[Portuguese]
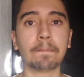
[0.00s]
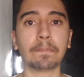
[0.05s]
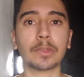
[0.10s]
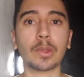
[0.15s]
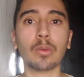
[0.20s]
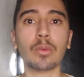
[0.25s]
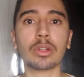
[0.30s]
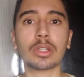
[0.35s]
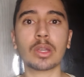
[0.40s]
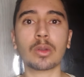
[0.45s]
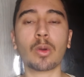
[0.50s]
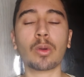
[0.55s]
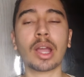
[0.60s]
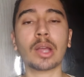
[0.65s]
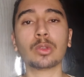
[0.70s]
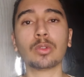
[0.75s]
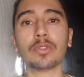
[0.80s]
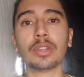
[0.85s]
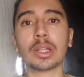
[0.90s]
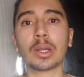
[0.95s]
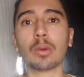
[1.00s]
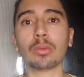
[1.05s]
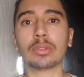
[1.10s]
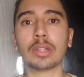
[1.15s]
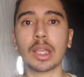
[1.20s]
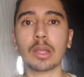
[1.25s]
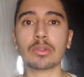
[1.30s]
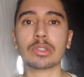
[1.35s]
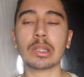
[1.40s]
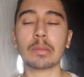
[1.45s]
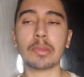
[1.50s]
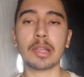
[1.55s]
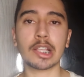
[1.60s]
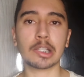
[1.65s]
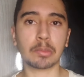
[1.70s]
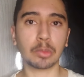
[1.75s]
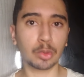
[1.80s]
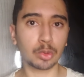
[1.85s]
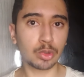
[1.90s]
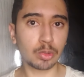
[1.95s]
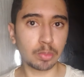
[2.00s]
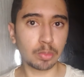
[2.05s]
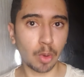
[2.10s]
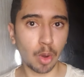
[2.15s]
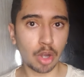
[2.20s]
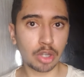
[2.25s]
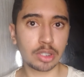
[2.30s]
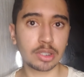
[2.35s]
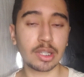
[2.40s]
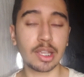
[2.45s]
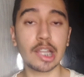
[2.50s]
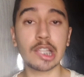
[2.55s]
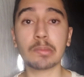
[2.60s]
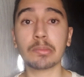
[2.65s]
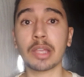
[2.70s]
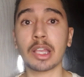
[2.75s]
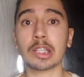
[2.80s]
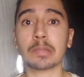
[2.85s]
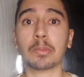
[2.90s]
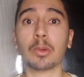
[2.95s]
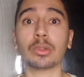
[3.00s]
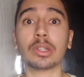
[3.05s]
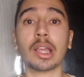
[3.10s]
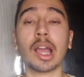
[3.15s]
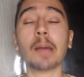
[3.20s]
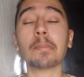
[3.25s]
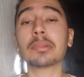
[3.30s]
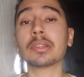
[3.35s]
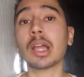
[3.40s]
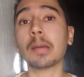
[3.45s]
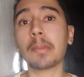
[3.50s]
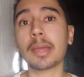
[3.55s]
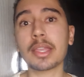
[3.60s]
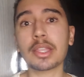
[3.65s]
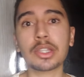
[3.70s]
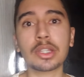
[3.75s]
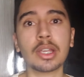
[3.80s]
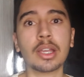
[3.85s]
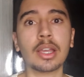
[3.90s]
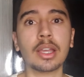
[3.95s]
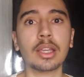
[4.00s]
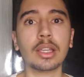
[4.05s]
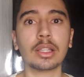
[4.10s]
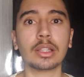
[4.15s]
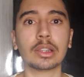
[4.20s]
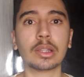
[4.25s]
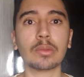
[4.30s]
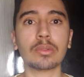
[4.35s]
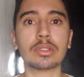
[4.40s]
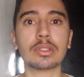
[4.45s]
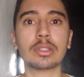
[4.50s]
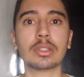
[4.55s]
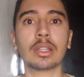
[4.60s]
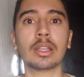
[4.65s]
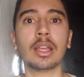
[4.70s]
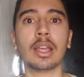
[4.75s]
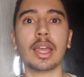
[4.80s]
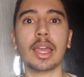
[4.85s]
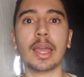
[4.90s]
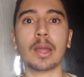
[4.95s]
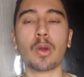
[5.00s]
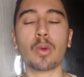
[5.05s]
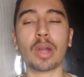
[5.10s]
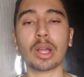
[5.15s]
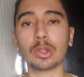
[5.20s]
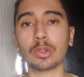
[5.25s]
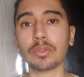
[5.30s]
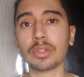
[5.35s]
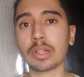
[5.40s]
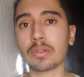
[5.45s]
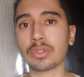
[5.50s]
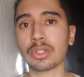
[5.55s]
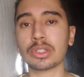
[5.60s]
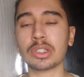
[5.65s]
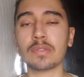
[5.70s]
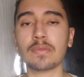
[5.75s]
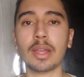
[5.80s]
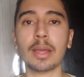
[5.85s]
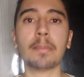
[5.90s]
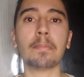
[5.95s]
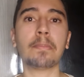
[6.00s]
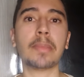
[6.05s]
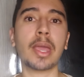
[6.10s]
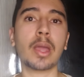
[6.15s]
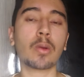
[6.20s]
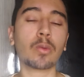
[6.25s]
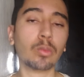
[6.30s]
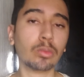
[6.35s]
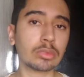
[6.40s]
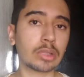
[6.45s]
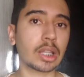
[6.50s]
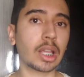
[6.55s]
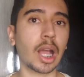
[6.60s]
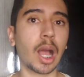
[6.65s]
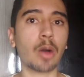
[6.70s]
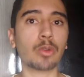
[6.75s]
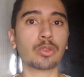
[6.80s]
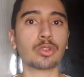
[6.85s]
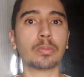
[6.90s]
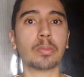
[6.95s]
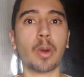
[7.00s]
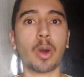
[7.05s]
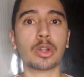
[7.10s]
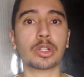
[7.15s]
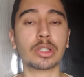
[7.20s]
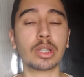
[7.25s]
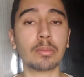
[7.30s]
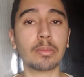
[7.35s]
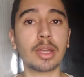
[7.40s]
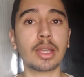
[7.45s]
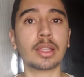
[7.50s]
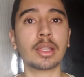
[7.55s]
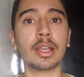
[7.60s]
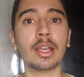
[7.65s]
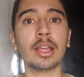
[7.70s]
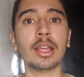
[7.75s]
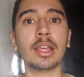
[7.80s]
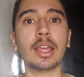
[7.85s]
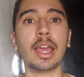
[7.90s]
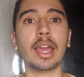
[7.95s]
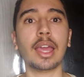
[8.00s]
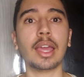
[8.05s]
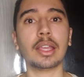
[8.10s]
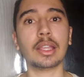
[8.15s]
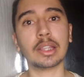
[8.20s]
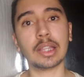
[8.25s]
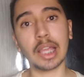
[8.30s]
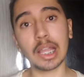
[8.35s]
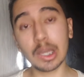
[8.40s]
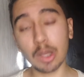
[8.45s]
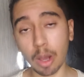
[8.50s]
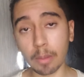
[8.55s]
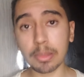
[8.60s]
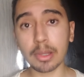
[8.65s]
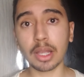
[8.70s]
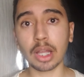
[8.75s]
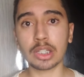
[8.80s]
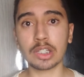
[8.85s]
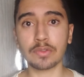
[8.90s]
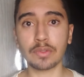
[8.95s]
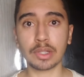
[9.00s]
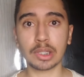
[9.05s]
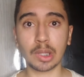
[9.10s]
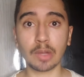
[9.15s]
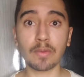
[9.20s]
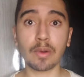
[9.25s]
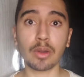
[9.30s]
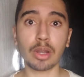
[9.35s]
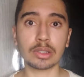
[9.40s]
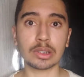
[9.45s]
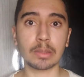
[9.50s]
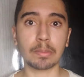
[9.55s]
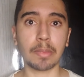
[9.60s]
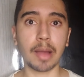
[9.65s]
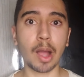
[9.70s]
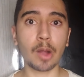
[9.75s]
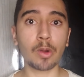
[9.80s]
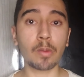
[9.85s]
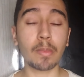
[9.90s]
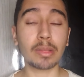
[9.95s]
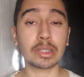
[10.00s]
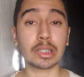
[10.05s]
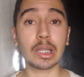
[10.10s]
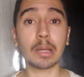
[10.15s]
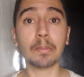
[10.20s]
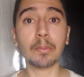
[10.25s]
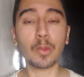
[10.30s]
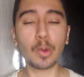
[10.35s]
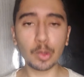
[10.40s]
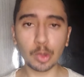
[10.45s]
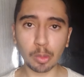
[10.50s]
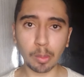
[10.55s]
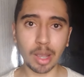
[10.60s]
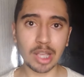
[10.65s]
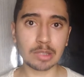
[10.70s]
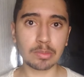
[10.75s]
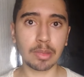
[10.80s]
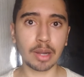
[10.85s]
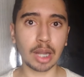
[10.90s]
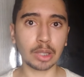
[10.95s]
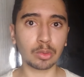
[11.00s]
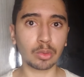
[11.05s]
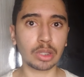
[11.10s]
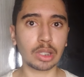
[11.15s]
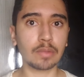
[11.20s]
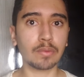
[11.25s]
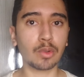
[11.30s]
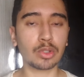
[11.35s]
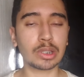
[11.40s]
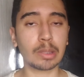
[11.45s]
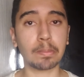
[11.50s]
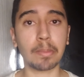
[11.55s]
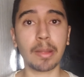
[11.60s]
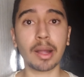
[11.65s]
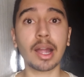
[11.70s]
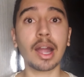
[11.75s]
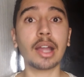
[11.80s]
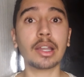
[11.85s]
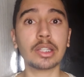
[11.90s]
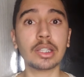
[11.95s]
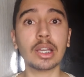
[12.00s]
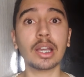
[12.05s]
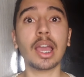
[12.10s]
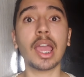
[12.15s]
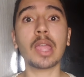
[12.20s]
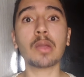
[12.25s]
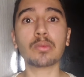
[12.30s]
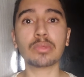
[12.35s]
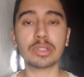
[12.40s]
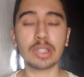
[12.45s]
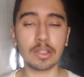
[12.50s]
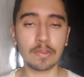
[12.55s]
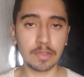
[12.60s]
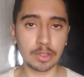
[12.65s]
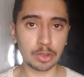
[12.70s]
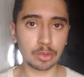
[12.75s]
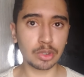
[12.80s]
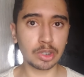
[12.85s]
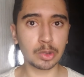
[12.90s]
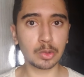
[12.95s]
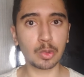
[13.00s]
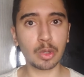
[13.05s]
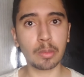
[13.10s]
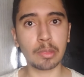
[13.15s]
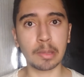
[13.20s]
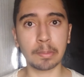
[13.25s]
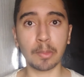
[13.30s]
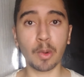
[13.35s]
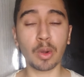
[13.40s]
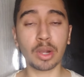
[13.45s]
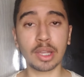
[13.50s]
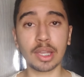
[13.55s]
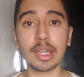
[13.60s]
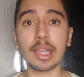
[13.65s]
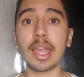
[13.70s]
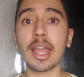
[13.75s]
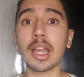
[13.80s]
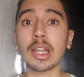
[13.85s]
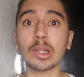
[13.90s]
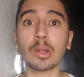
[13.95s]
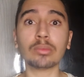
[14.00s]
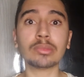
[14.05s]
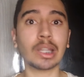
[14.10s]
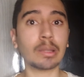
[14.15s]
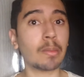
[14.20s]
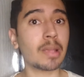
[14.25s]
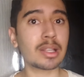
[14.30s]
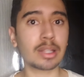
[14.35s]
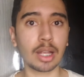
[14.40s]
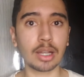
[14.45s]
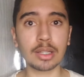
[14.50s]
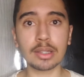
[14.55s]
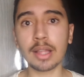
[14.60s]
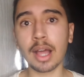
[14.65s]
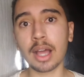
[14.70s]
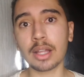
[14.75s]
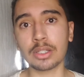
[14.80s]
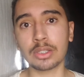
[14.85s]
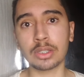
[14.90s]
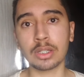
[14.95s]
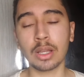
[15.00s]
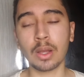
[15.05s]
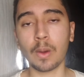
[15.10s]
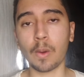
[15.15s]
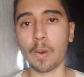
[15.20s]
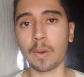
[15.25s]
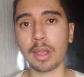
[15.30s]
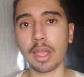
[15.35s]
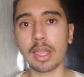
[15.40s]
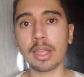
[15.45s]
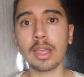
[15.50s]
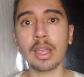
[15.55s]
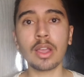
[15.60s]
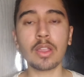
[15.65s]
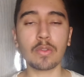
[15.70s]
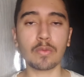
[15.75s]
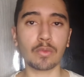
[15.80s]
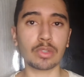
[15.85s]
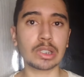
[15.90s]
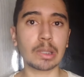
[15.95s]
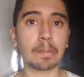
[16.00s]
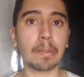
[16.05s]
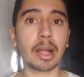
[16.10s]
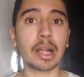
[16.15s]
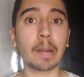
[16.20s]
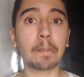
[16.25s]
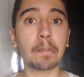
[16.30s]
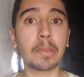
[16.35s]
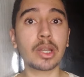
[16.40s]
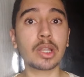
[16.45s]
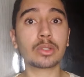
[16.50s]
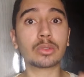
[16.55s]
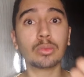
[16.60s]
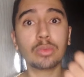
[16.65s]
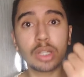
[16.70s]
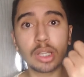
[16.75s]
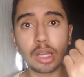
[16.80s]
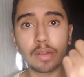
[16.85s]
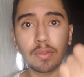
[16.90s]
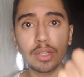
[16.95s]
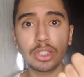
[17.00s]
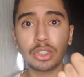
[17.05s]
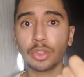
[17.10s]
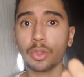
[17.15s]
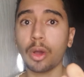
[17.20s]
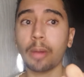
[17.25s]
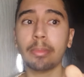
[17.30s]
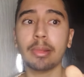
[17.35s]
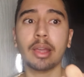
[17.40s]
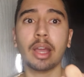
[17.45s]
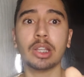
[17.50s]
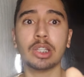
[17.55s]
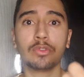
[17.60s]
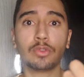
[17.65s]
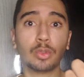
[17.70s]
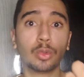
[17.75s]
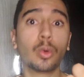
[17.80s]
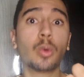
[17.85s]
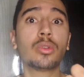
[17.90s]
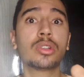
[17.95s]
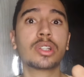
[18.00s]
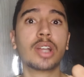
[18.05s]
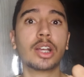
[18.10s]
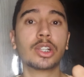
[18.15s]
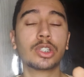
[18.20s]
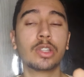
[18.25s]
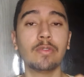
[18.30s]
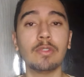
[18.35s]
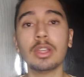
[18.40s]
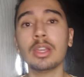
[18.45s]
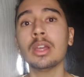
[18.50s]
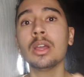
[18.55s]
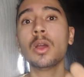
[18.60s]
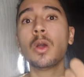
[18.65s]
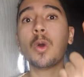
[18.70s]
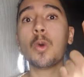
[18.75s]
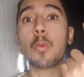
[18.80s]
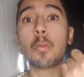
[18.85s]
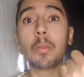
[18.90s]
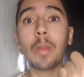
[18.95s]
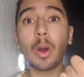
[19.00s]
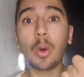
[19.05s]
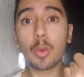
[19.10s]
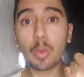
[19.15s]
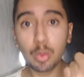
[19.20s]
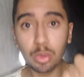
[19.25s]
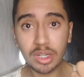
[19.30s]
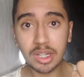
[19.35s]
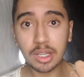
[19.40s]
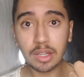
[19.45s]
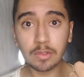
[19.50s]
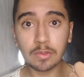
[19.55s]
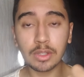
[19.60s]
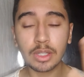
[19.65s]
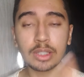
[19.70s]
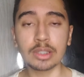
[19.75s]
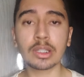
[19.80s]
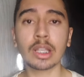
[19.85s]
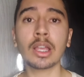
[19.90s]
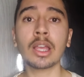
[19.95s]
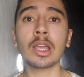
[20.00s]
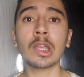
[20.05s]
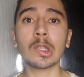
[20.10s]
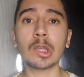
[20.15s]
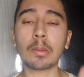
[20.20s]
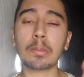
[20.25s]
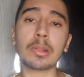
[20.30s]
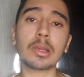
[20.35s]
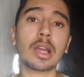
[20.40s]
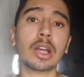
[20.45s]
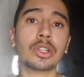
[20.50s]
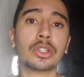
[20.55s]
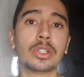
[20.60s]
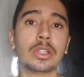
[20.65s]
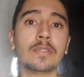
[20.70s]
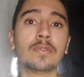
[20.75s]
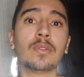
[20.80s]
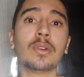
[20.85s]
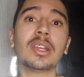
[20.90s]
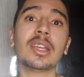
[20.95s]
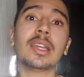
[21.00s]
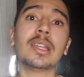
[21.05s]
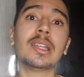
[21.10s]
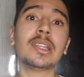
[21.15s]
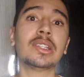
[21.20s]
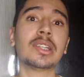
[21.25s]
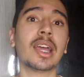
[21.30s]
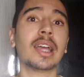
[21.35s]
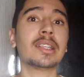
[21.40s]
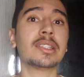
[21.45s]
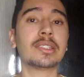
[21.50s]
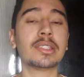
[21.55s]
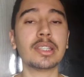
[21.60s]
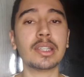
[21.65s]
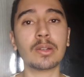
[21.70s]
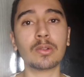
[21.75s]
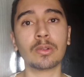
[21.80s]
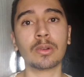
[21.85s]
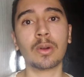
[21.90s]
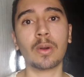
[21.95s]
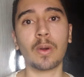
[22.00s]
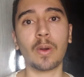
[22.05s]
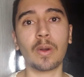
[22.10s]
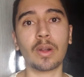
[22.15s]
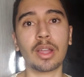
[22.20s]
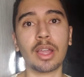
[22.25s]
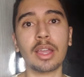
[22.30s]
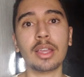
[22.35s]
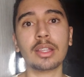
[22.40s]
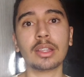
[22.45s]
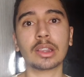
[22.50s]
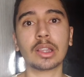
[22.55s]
Então, aqui, qualquer dúvida que eu tenho, eu sempre respondo ao suporte, eles me respondem rapidamente. Então, assim, é, qualquer dúvida que você tiver, perguntem ao suporte também. É, ele é um aplicativo que tem valor a ser pago, mas ele é muito mais barato do que você pagaria em um serviço de streaming, porque ele não tem mensalidade, ok? Você paga apenas uma única vez só o aplicativo do Goldcast TV, uma única vez, e o aplicativo ele já é seu, ok?